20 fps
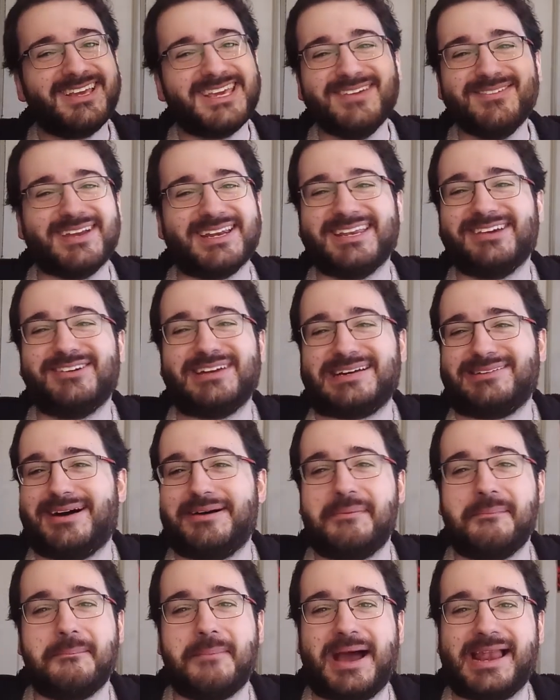¿Qué película
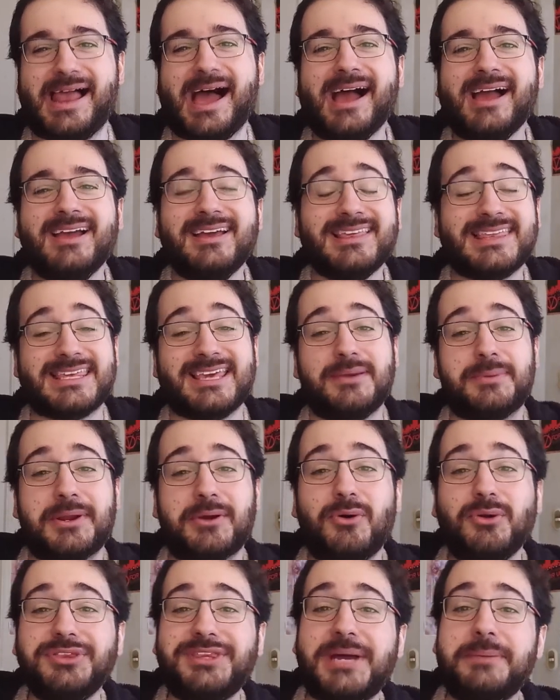más mala? Si me
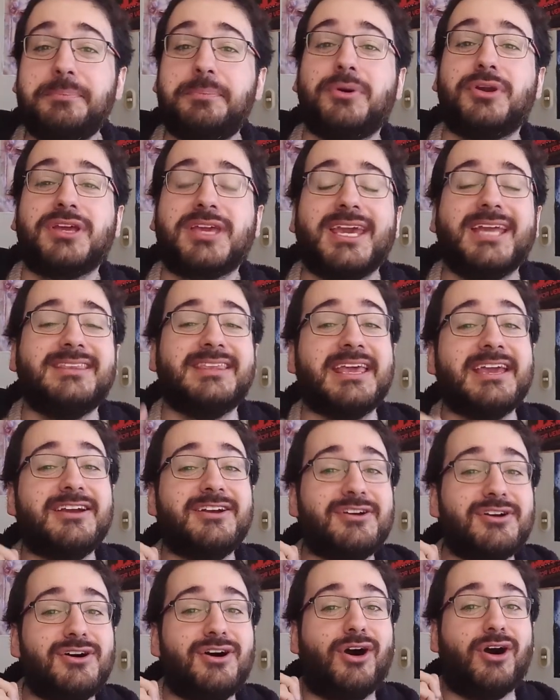preguntan por qué
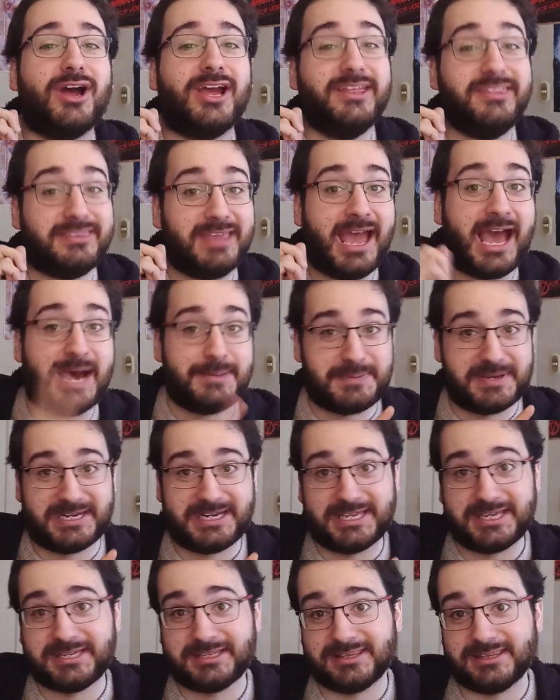tengo The
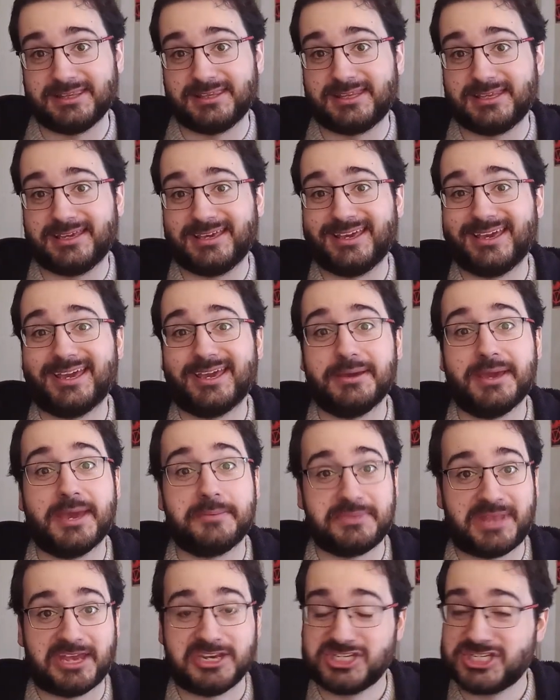Happening de
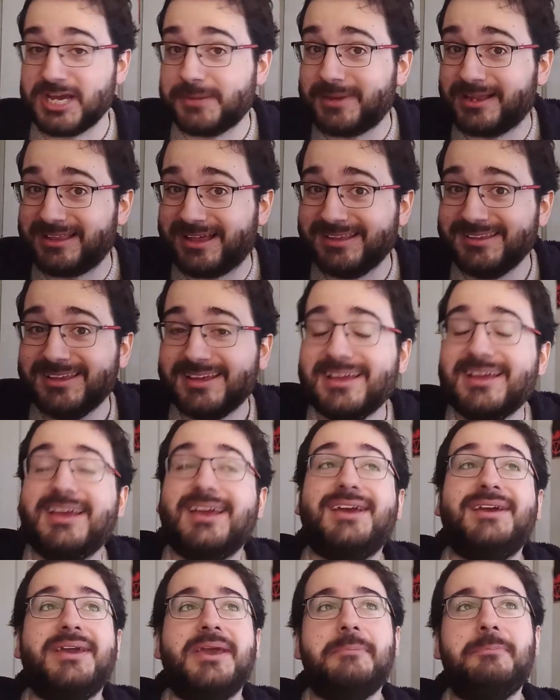M. Night Shyamalan,
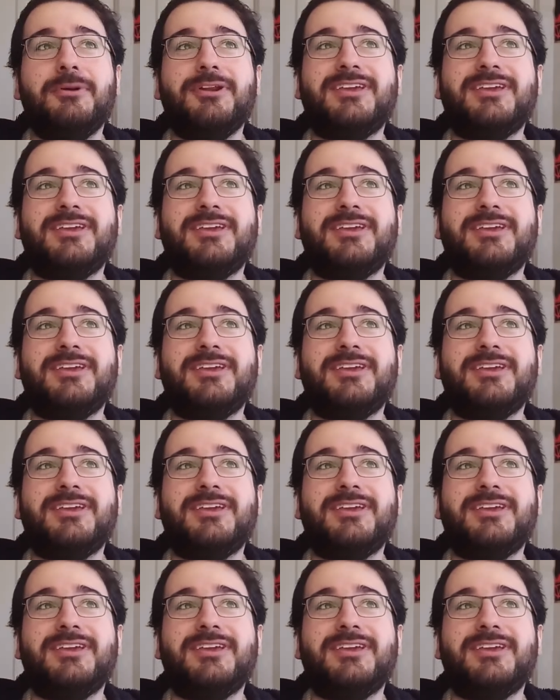es